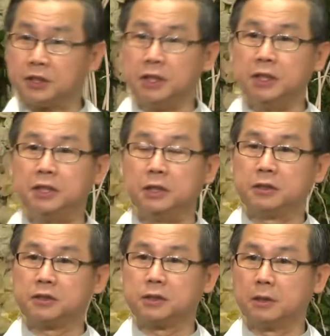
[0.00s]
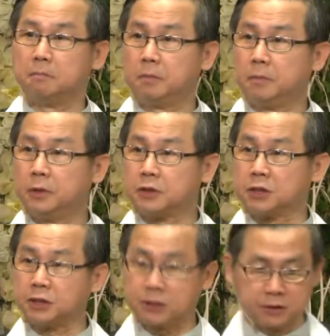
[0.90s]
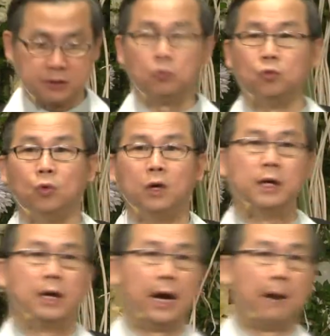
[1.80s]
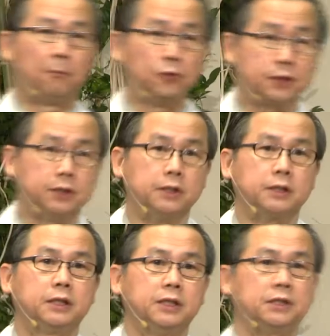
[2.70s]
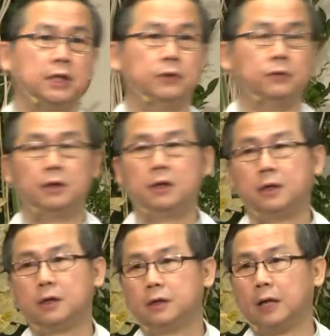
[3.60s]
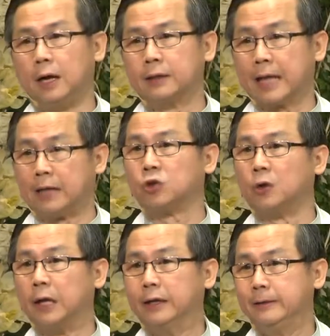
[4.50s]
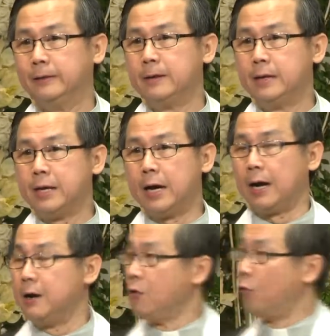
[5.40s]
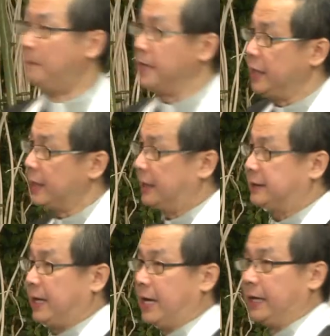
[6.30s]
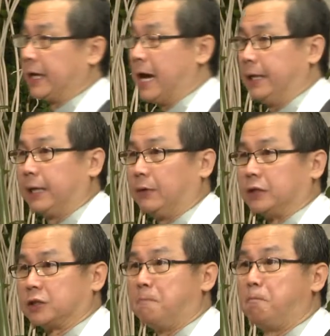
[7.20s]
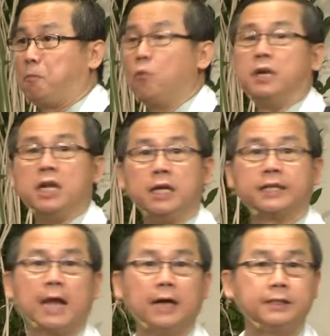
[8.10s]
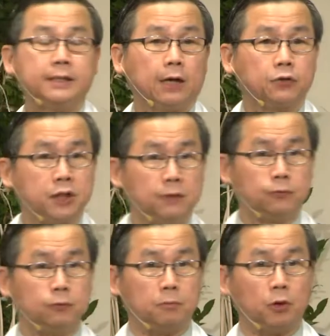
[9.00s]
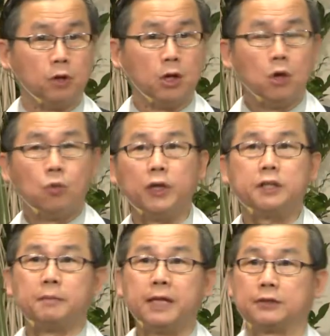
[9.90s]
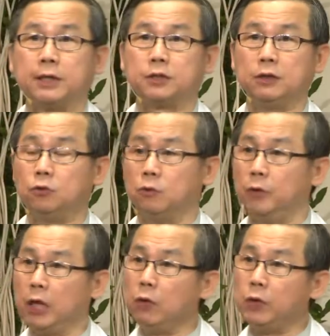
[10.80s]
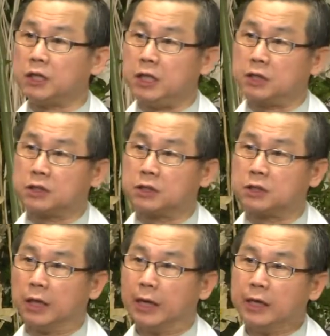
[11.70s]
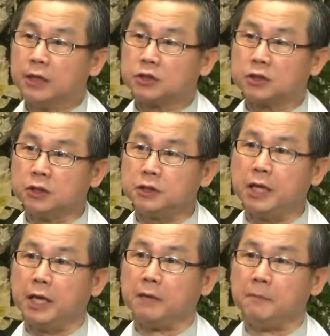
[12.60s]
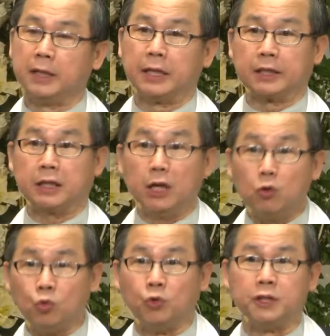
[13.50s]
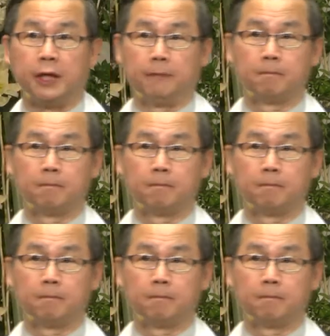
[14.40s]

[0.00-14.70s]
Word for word: 一诫、十十五啊，不是第十六，打错了。那我们应该在那里看到的是，你当孝敬父母。为什么要孝敬父母？因为第十十诫里面的第五诫，